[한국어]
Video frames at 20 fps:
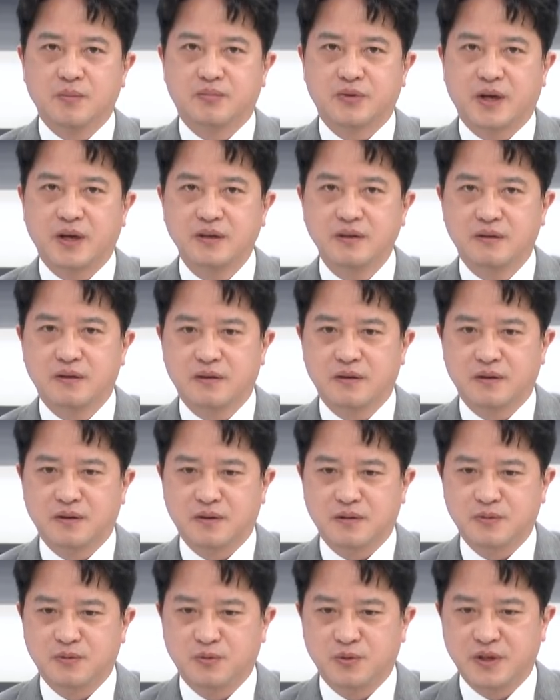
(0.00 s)

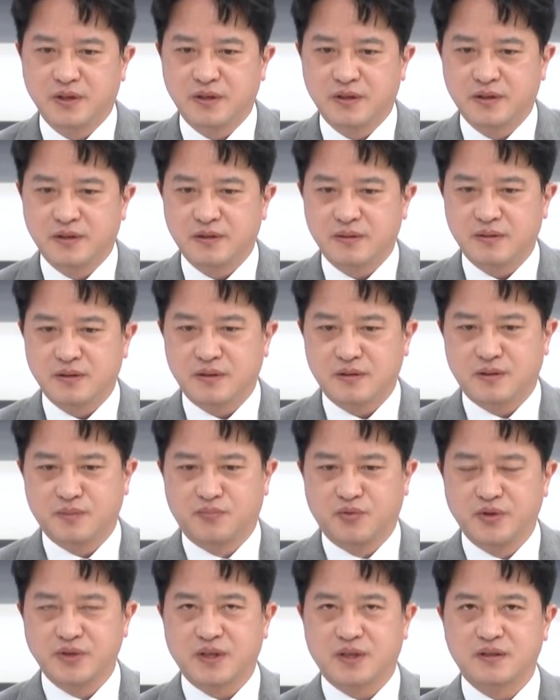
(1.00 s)
브레이너 우리 그
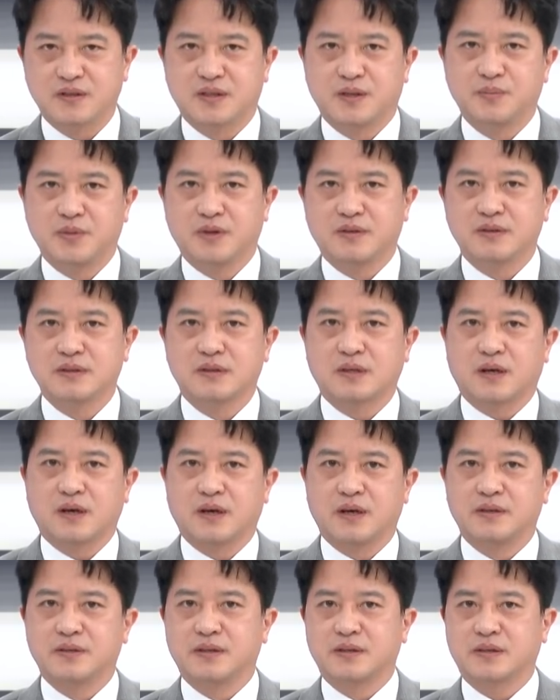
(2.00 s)
부의장
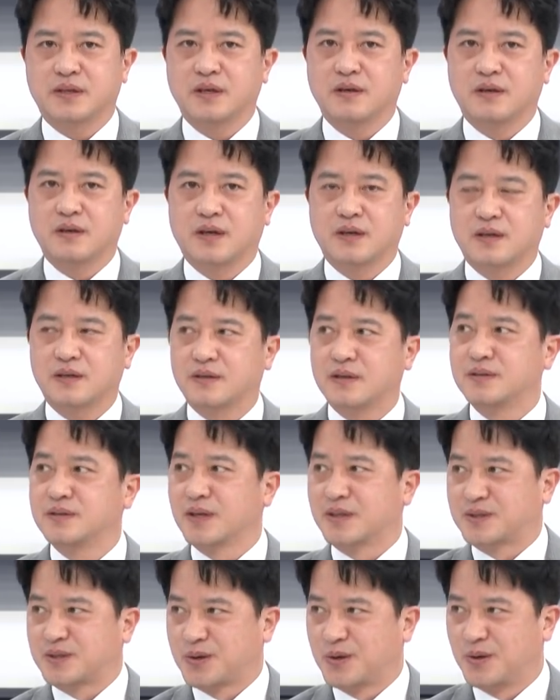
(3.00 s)
지명자가 이제 센 걸 하나
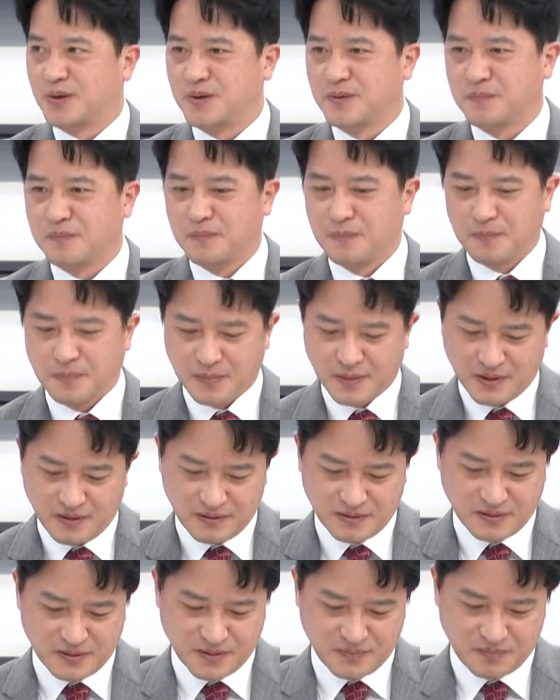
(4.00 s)
던졌죠. 네.
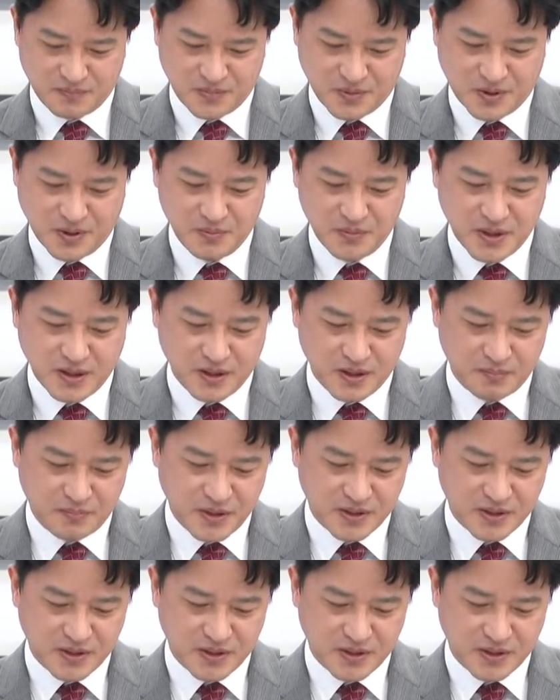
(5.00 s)
어, 금리